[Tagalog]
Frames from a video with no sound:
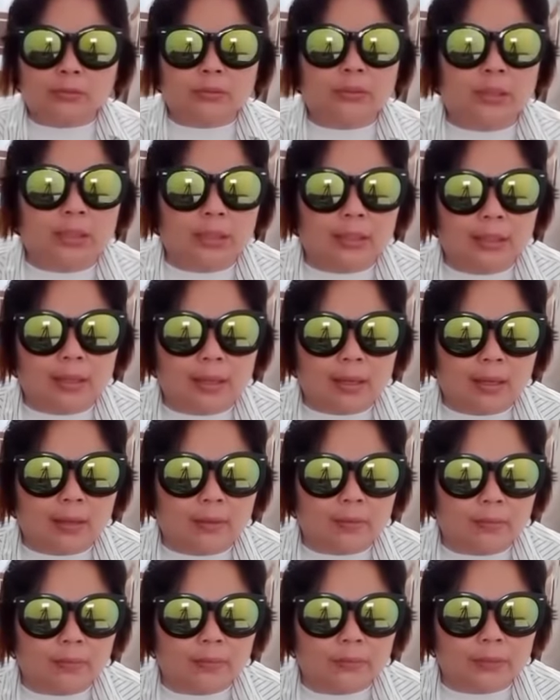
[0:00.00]
talaga
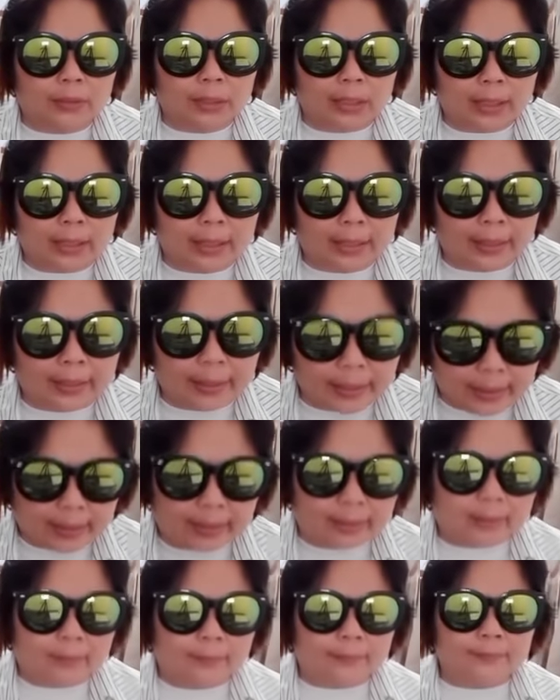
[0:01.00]
ako
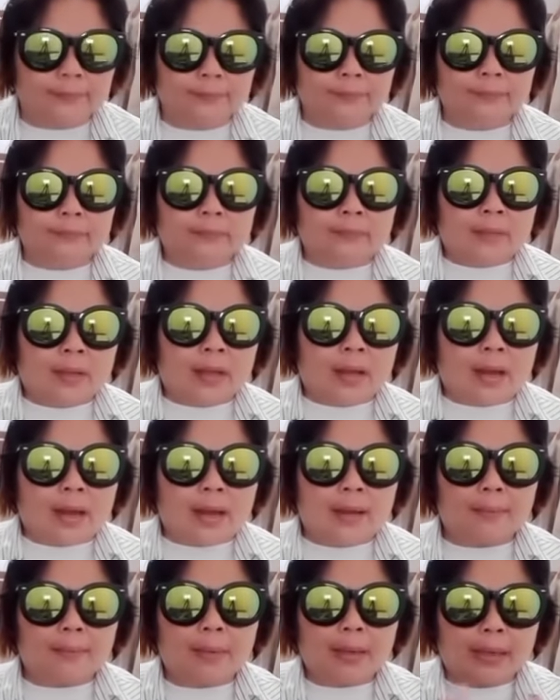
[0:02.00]
dahil
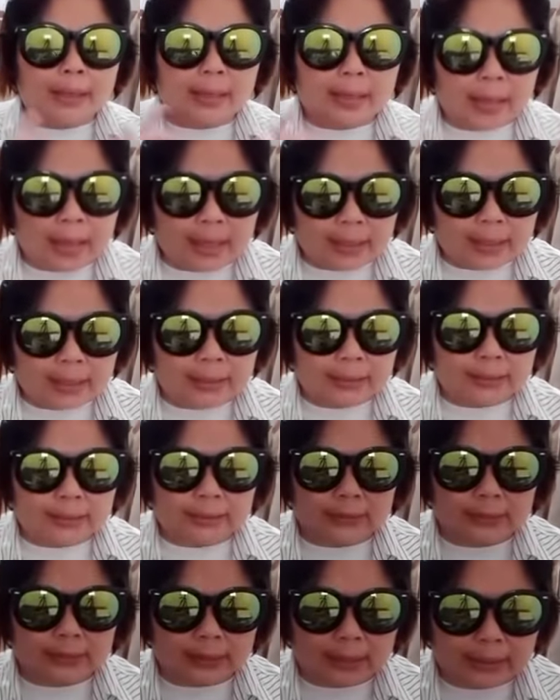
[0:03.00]
ang mangyayari
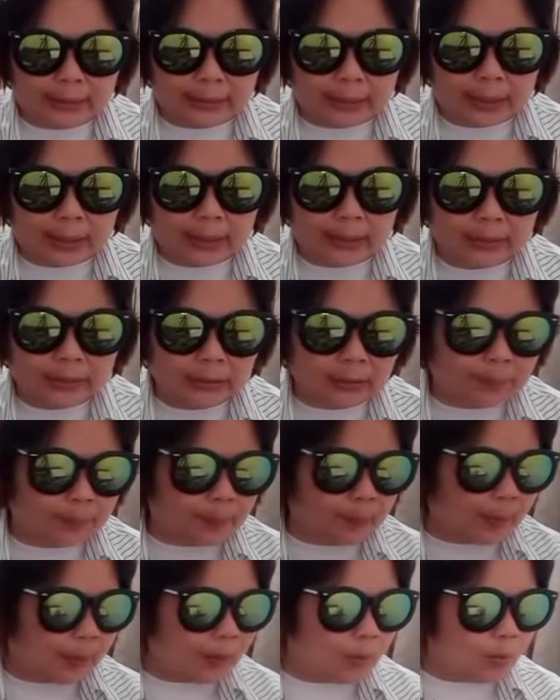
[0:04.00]
sa kanya sa
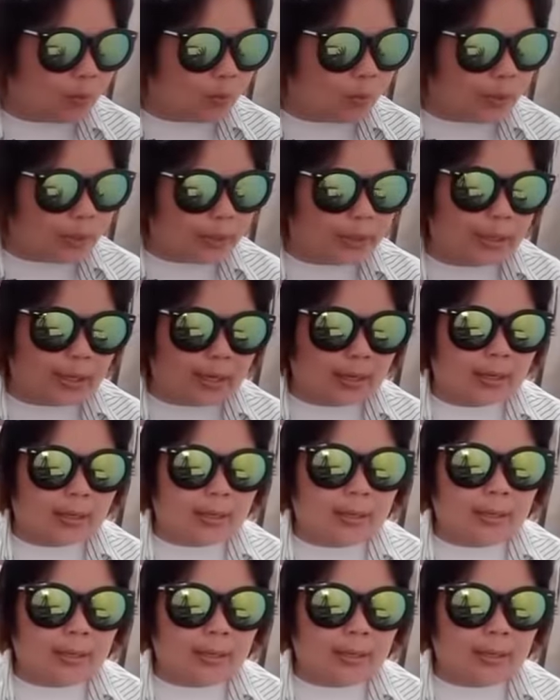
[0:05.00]
pag uwi niya,